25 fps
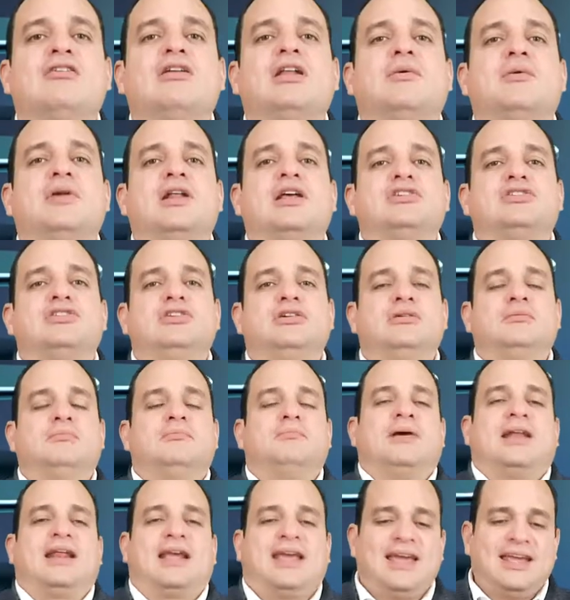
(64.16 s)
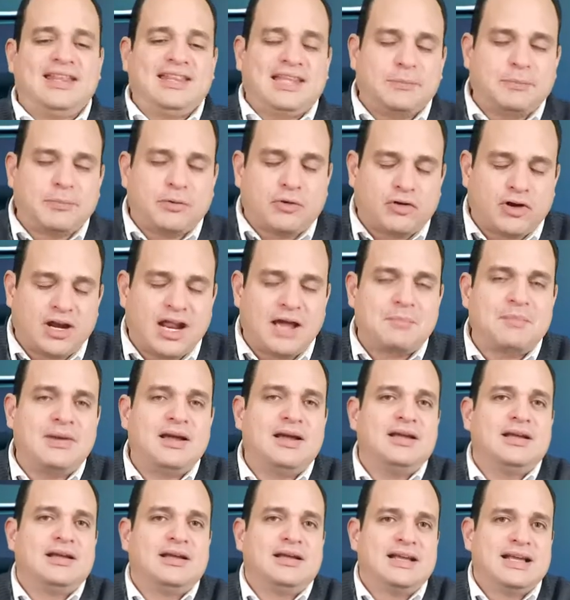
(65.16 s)
colaboración para que este
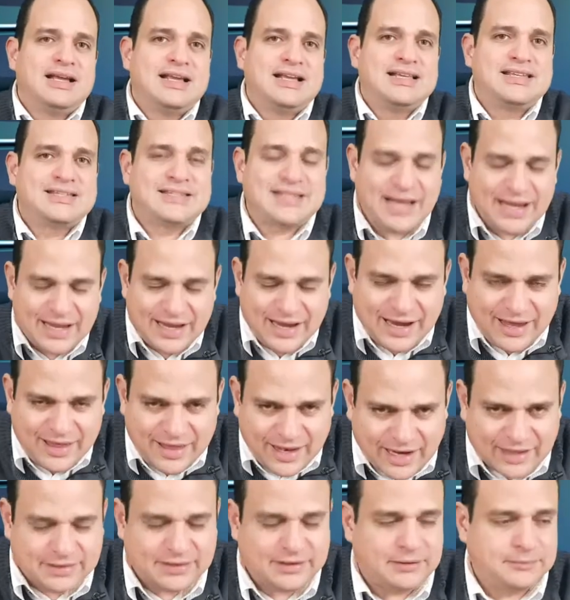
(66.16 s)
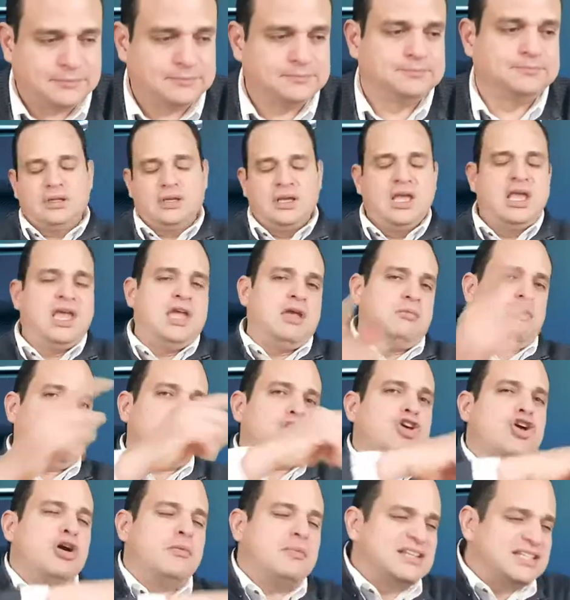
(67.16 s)
programa salga adelante.
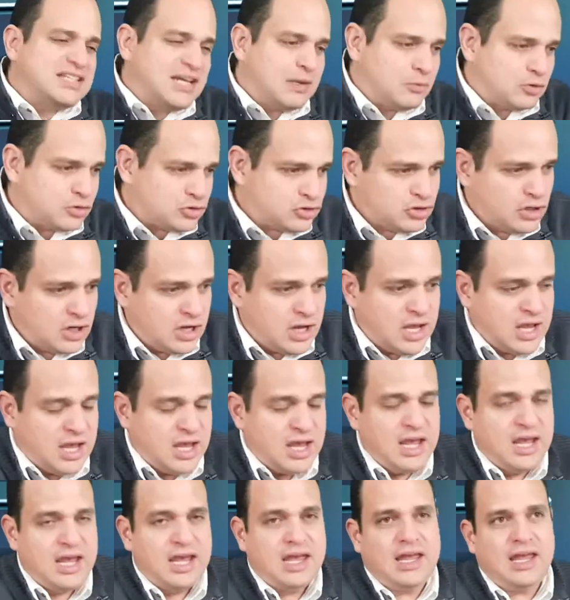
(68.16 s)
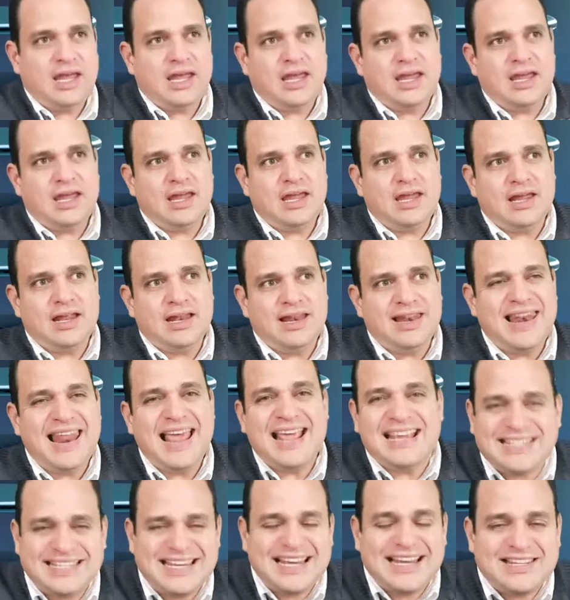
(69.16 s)
Bueno, y comenzamos. Eh,
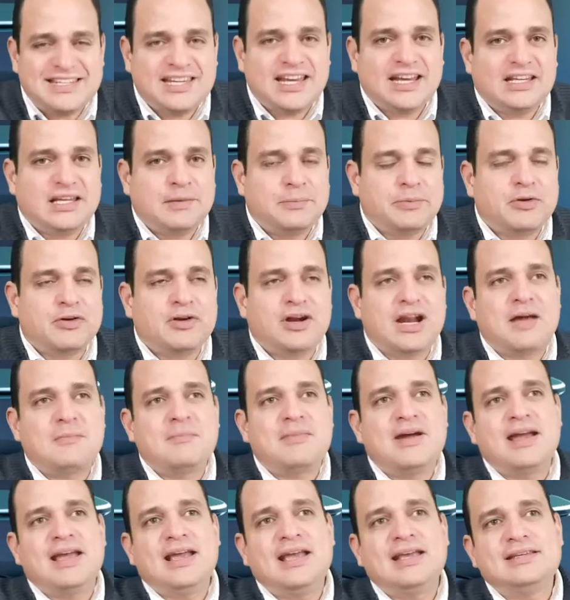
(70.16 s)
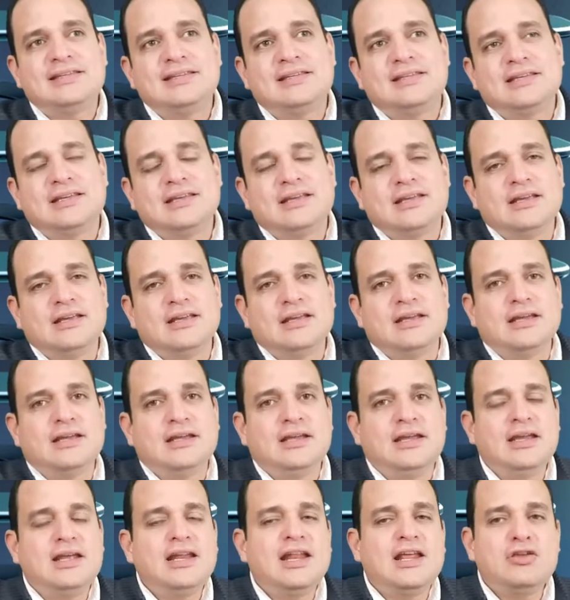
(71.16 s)
la esencia de este programa es
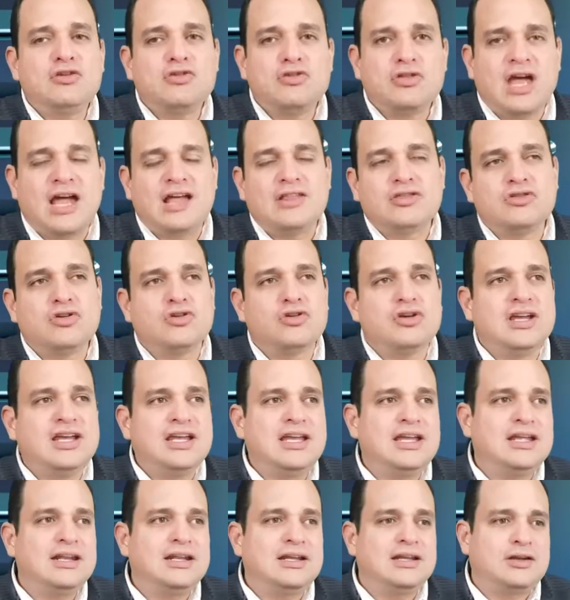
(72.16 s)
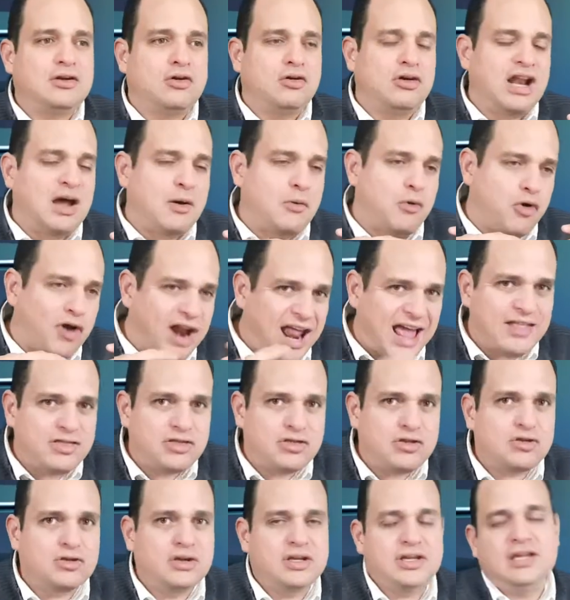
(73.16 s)
ir ayudando, ir
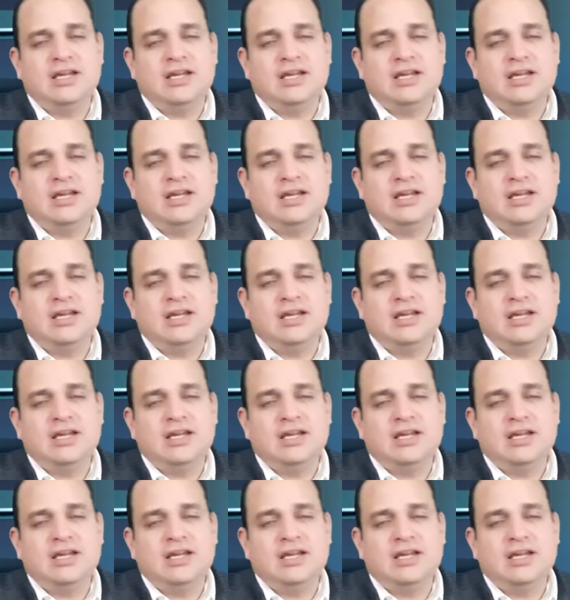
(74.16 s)
colaborando,